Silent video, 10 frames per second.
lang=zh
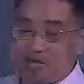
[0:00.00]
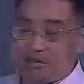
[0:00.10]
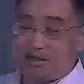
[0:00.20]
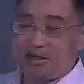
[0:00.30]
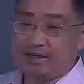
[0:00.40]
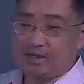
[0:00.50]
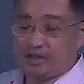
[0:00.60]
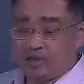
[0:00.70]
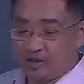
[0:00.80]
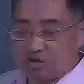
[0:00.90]
的
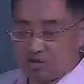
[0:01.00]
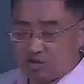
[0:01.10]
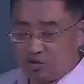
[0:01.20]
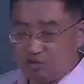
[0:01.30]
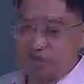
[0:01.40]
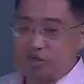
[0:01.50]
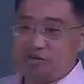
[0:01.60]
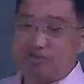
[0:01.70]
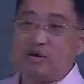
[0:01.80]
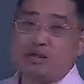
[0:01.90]
优点我们看到
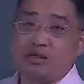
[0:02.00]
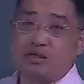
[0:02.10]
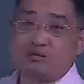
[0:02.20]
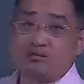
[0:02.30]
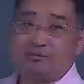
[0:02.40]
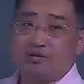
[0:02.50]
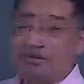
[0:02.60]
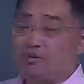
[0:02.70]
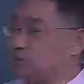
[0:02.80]
了，那么缺点